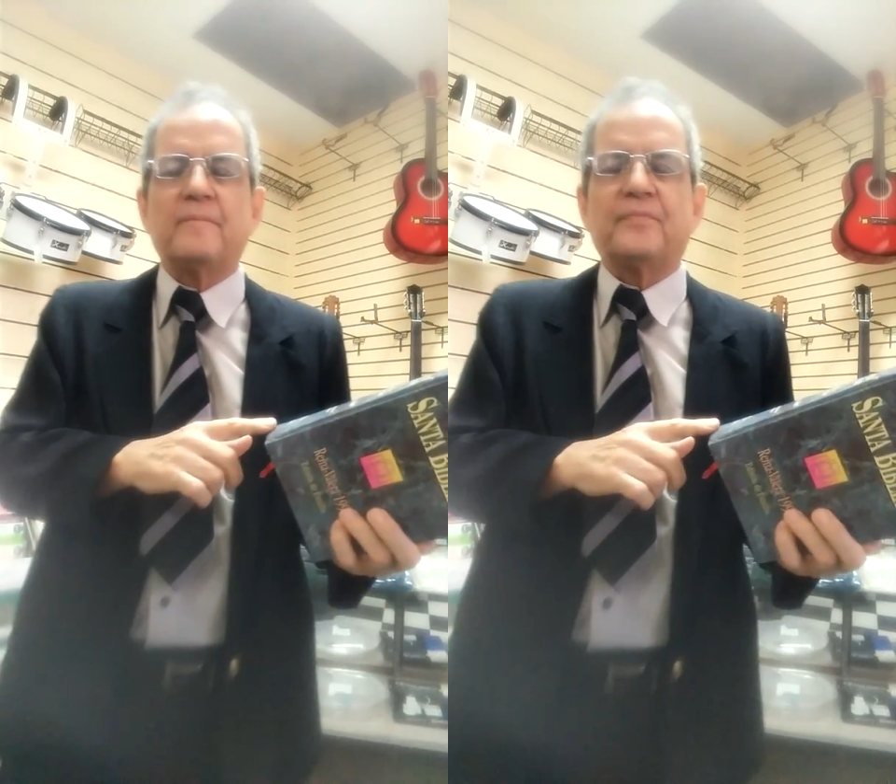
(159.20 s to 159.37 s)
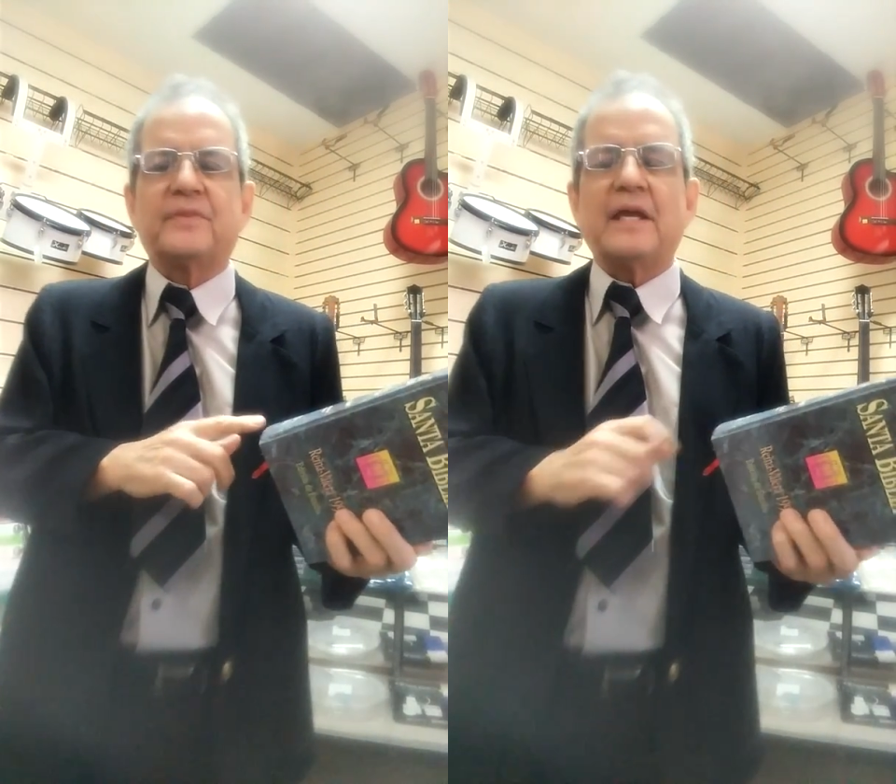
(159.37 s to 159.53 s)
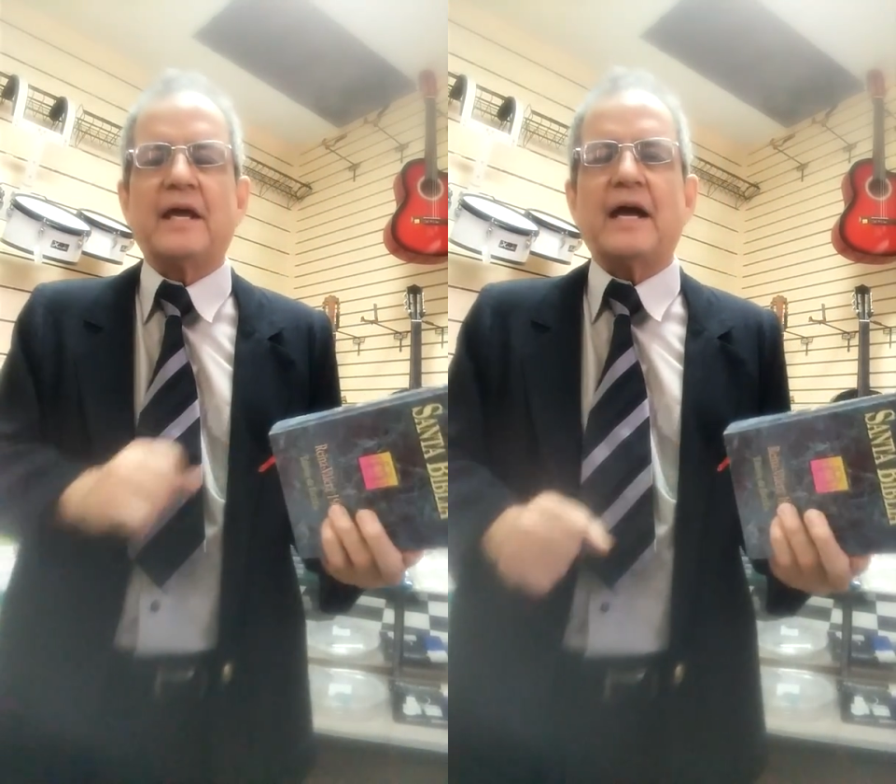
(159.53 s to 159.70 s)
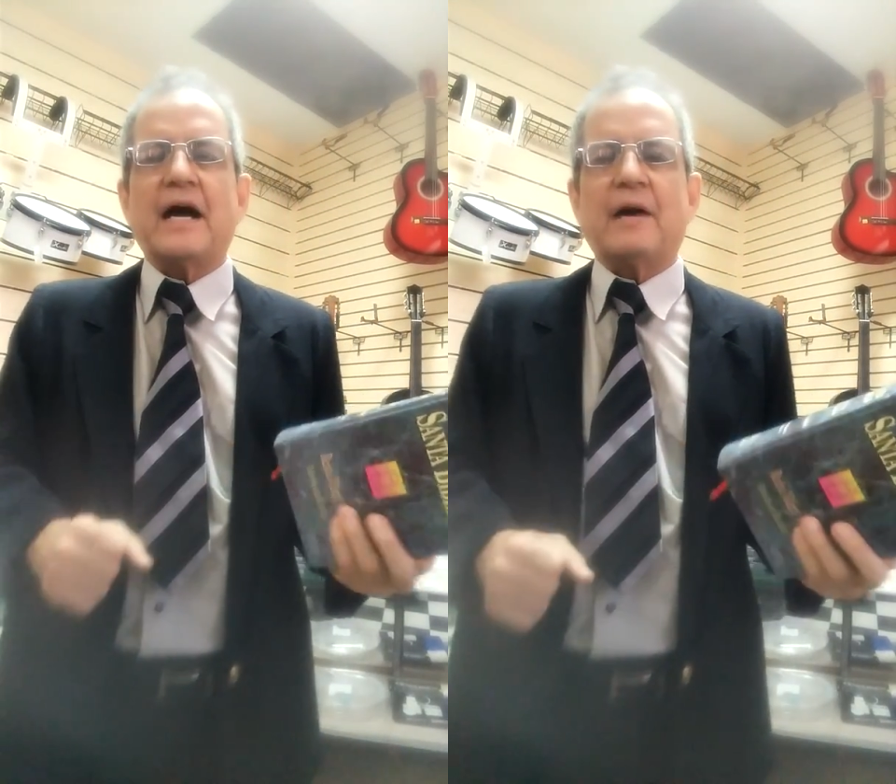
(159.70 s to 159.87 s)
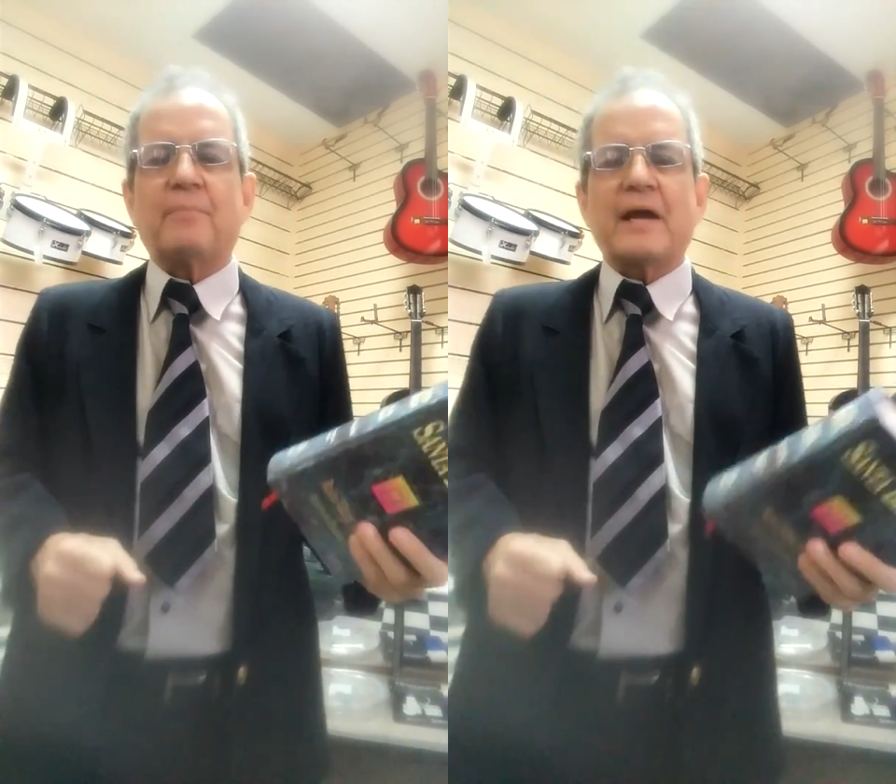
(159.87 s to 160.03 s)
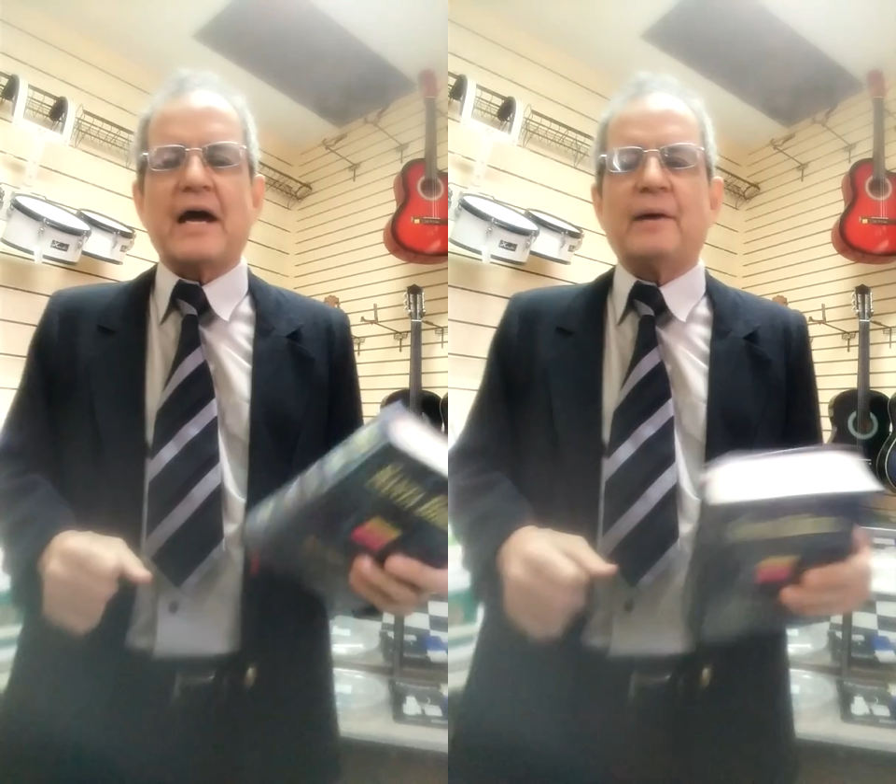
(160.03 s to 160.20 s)
de
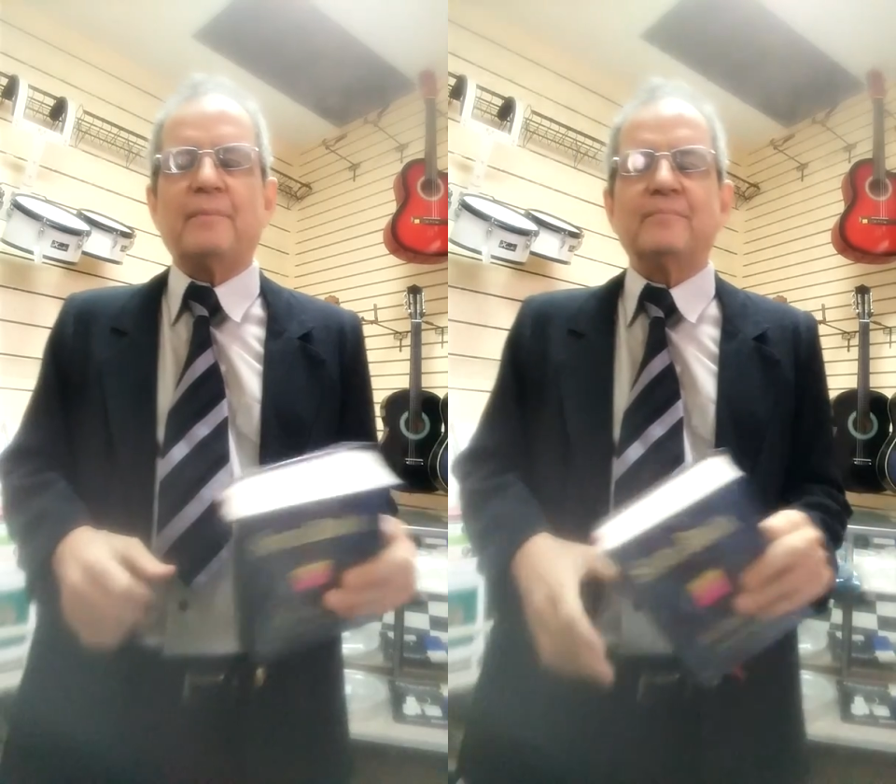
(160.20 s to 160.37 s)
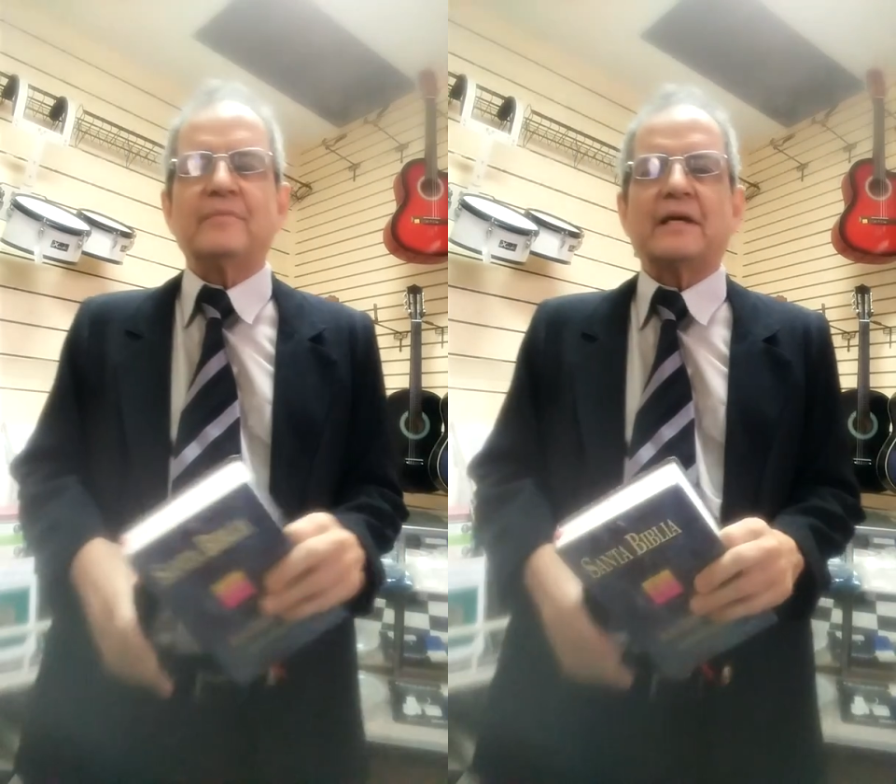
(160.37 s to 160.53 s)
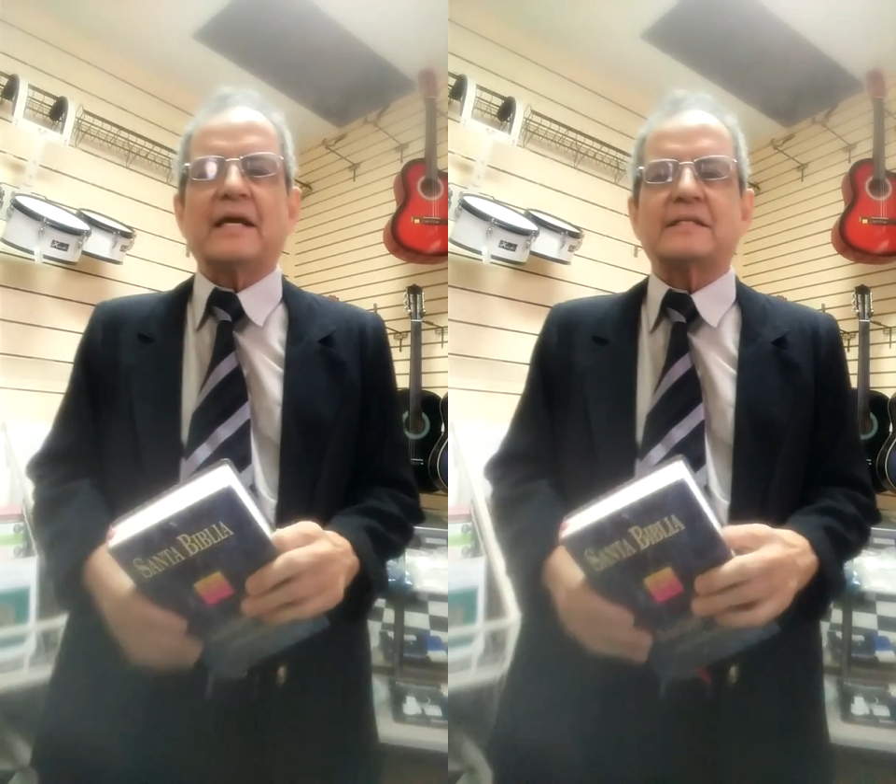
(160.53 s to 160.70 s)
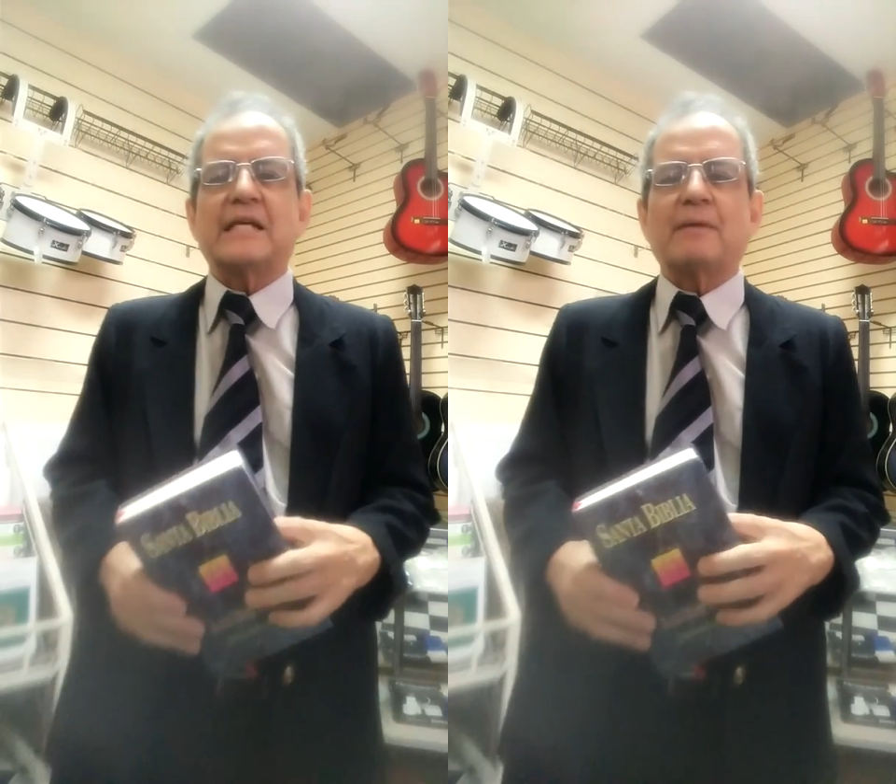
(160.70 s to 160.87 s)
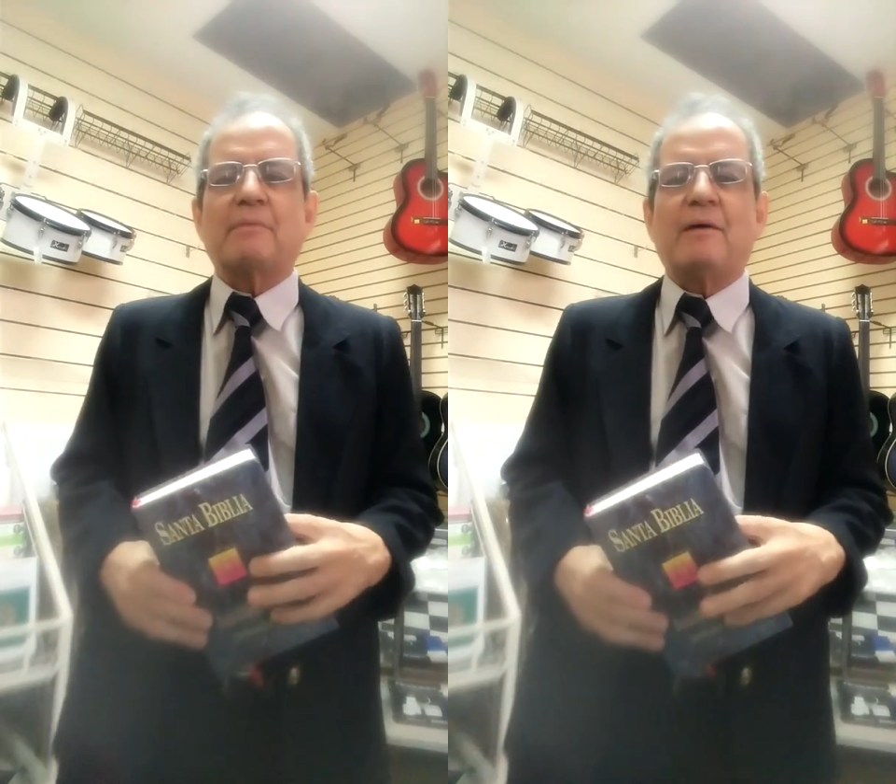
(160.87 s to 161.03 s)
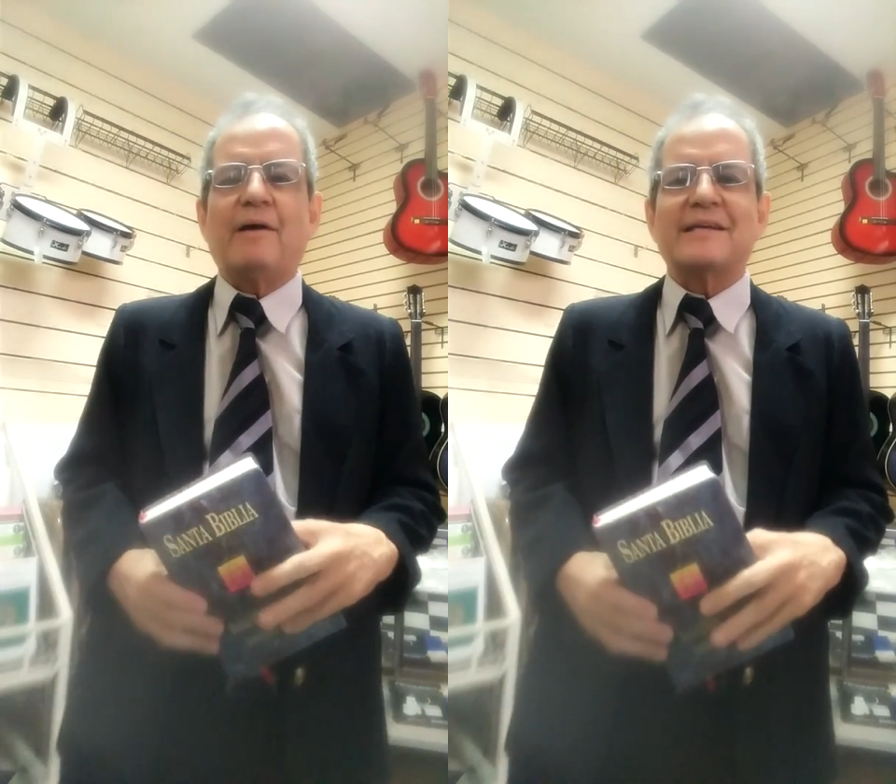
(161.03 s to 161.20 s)
Abraham, que se
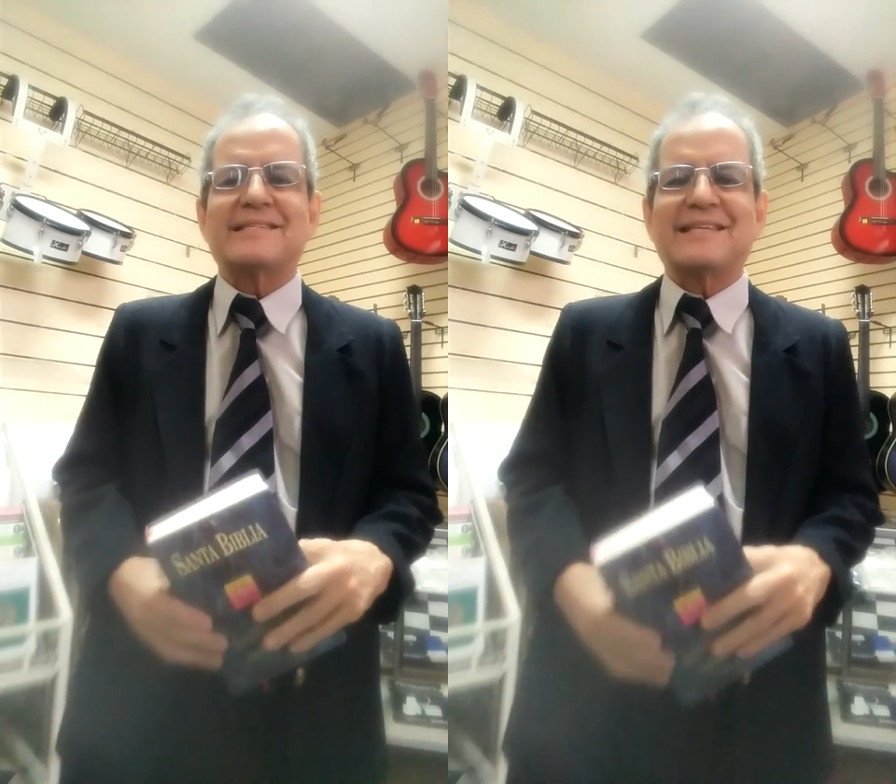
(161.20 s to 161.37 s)
llamaba